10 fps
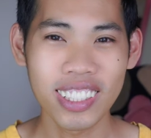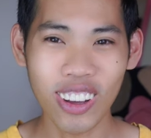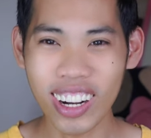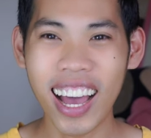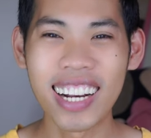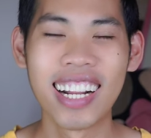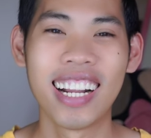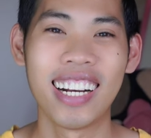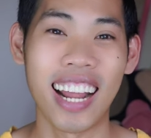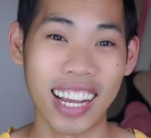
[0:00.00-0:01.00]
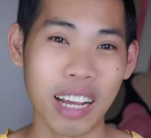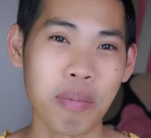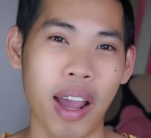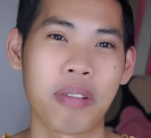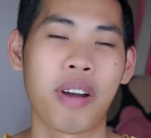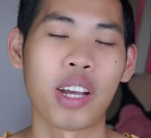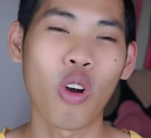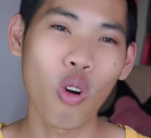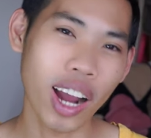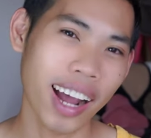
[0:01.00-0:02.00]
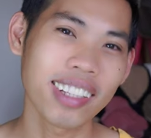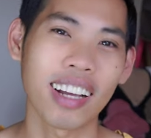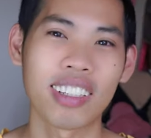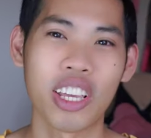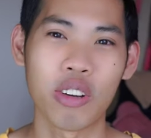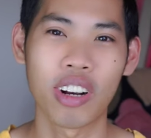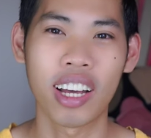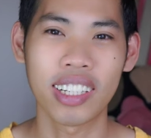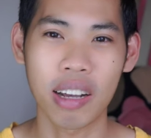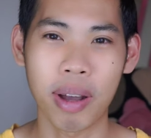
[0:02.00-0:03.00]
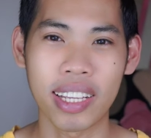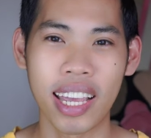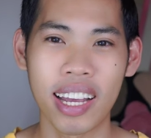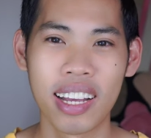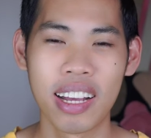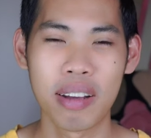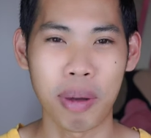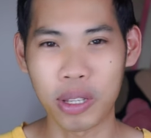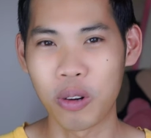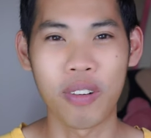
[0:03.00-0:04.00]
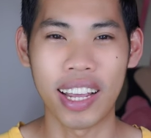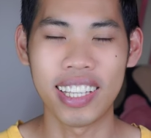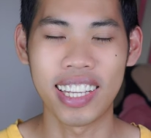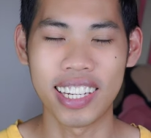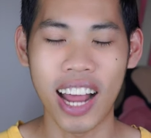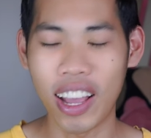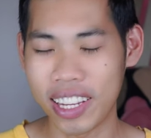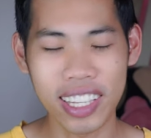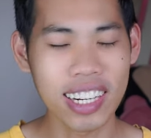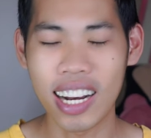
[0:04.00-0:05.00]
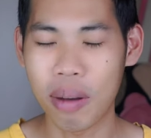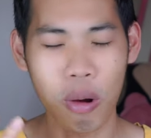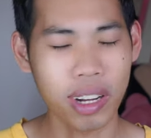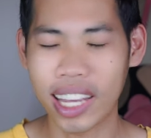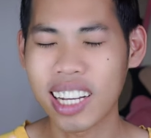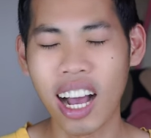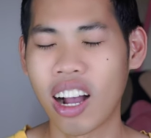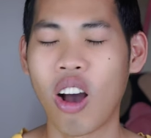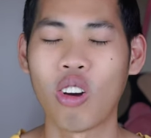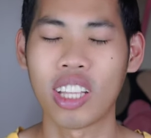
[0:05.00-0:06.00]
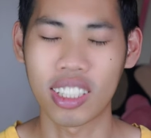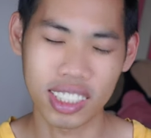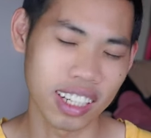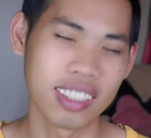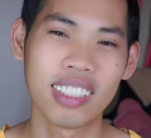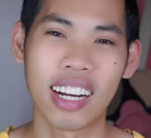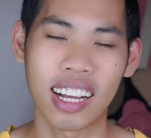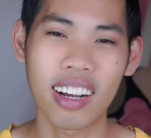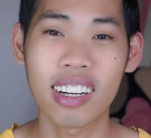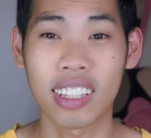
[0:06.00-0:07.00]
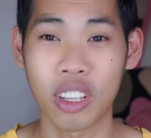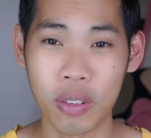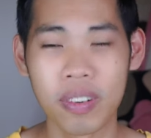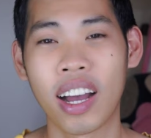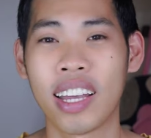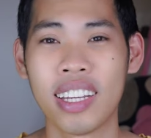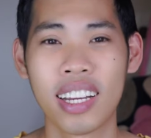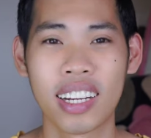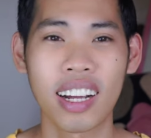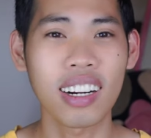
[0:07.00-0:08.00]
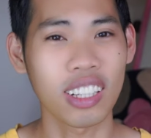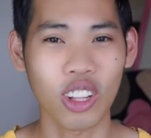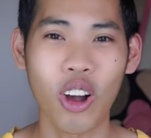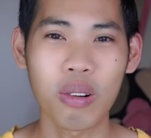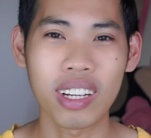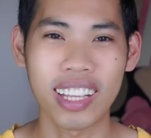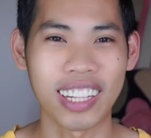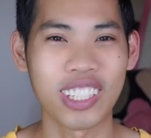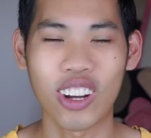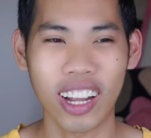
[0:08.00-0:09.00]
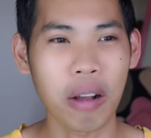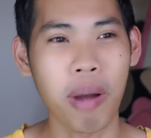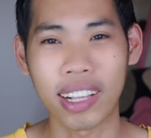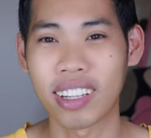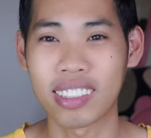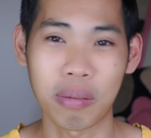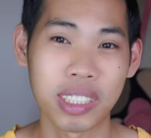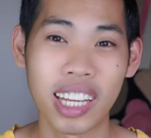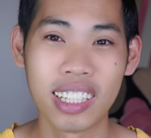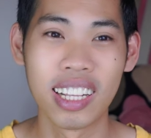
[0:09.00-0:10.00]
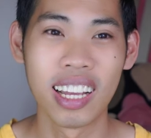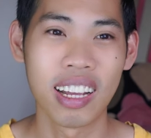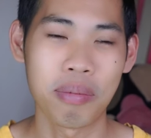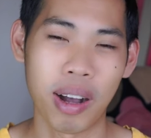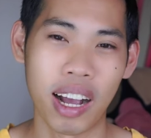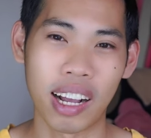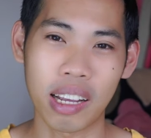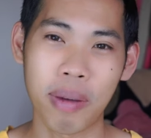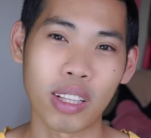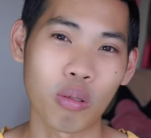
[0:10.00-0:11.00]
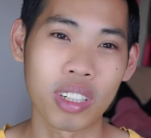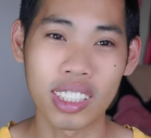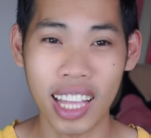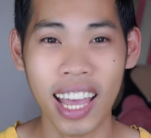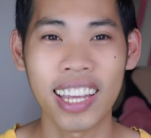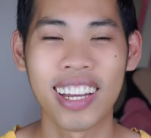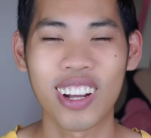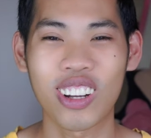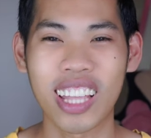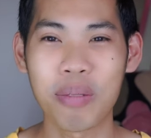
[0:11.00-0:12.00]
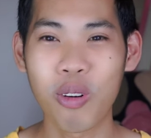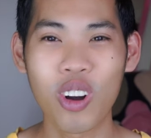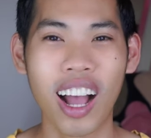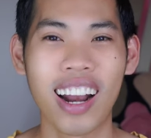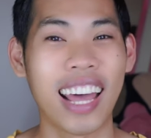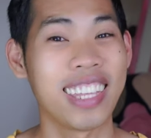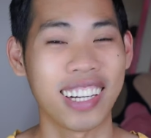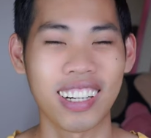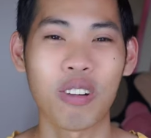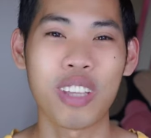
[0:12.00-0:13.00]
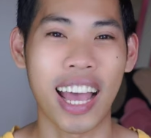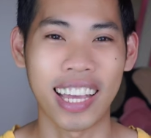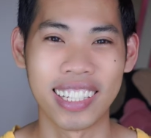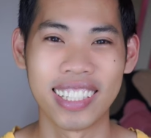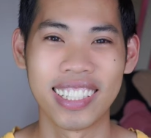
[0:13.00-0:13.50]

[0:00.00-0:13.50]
cho nên là các bạn phải cố gắng thật nhiều lên các bạn nhé mặc dù vậy thì đây chính là một cái cơ hội thực sự là rất là tuyệt vời rất là tốt dành cho các bạn thực tập sinh mà các bạn thuộc cư tê có thể muốn ở lại nhật lâu dài